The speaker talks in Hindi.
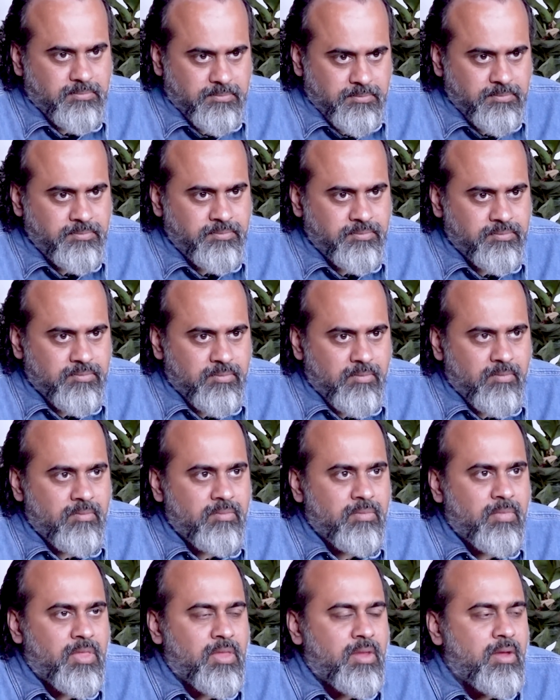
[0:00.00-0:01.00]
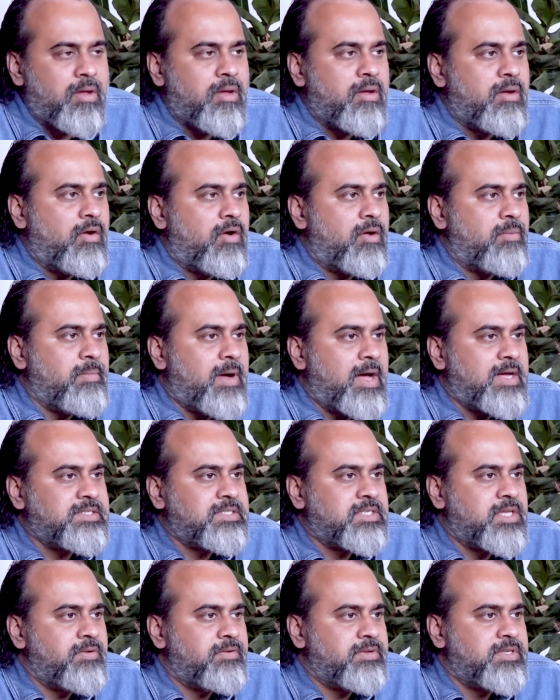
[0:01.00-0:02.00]
हुँ? हम्म? और
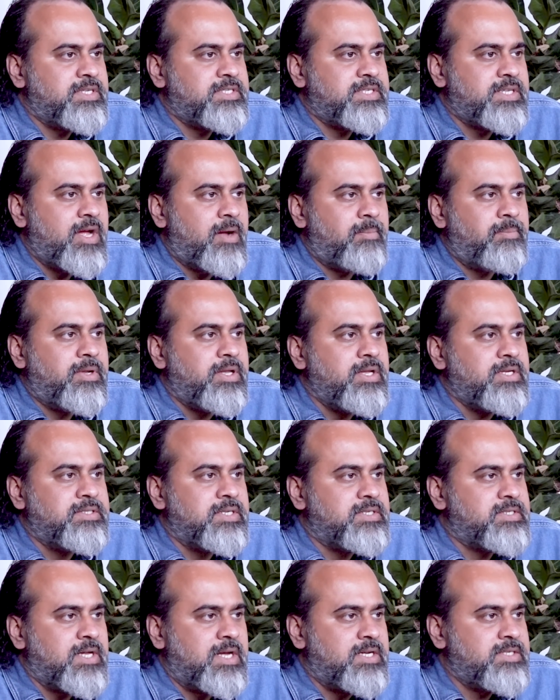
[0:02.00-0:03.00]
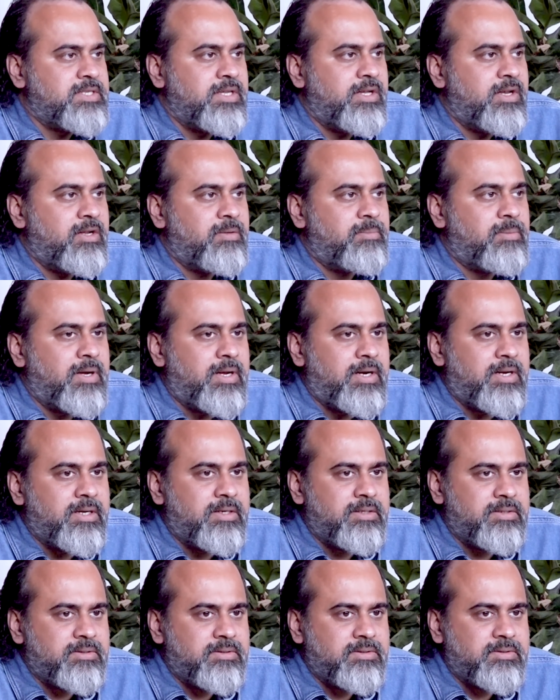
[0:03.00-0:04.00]
मास्क की वजह से आप ठीक से सांस नहीं ले पा रहे